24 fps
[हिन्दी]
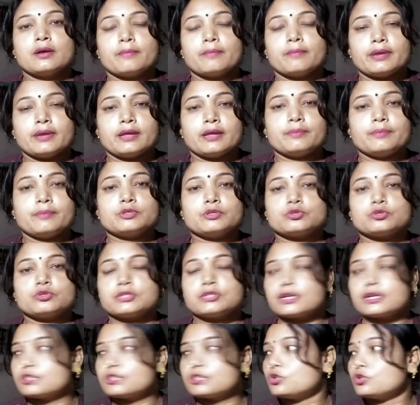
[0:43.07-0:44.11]
मैंने अभी
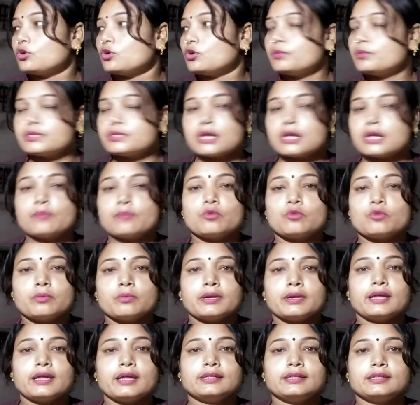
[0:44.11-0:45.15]
सोचा कि चलो अभी शाम को
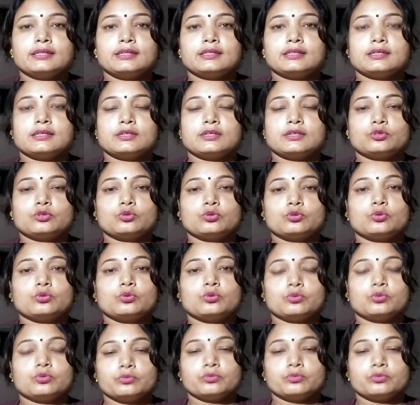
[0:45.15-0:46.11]
बना देते हैं तो